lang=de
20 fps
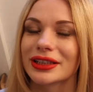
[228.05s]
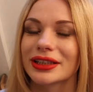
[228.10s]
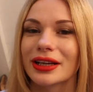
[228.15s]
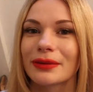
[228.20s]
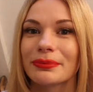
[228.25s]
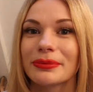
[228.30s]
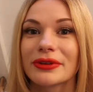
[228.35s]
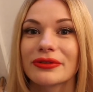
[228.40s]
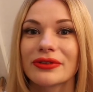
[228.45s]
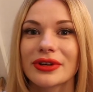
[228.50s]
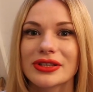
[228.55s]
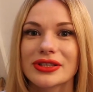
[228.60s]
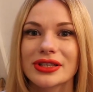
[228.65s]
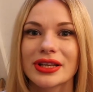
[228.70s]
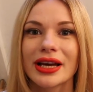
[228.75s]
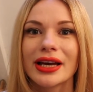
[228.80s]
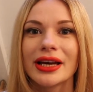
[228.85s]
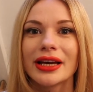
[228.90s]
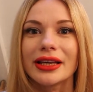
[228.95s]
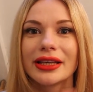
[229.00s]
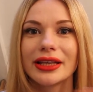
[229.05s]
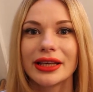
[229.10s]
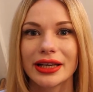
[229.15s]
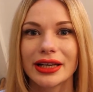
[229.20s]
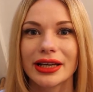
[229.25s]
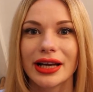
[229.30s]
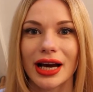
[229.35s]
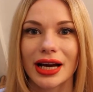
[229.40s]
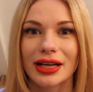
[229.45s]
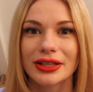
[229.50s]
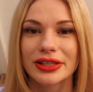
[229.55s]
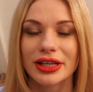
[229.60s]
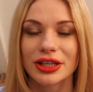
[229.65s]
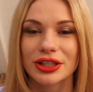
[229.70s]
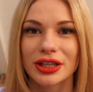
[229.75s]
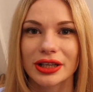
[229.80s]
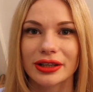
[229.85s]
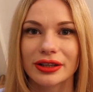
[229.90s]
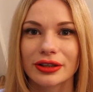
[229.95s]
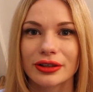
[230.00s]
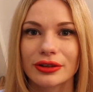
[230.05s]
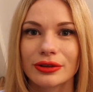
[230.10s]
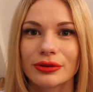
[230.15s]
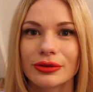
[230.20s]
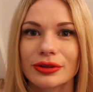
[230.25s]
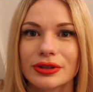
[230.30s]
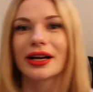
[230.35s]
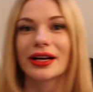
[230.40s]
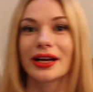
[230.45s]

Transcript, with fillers: Ich habe mir fast jede Handtasche angeguckt,